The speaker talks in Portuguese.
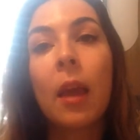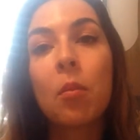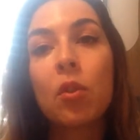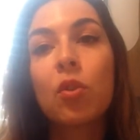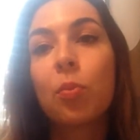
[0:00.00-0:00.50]
é, é
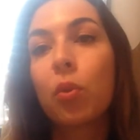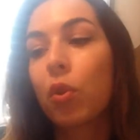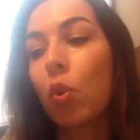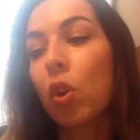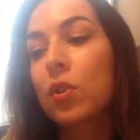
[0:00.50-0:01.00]
muito
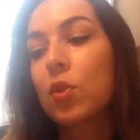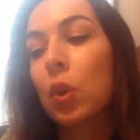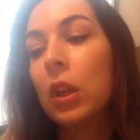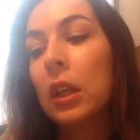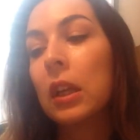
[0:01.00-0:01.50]
poderoso
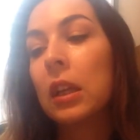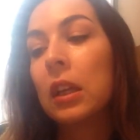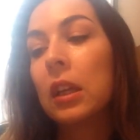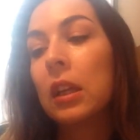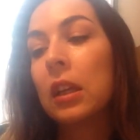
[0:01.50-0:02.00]
uh,
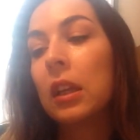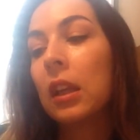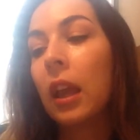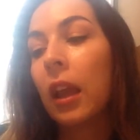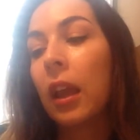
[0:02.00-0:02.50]

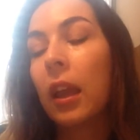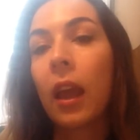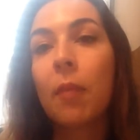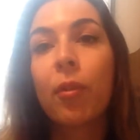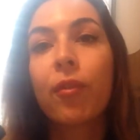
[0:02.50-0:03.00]
e
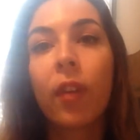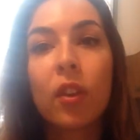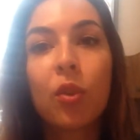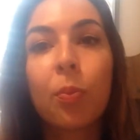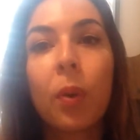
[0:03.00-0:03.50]
é, é, perfeito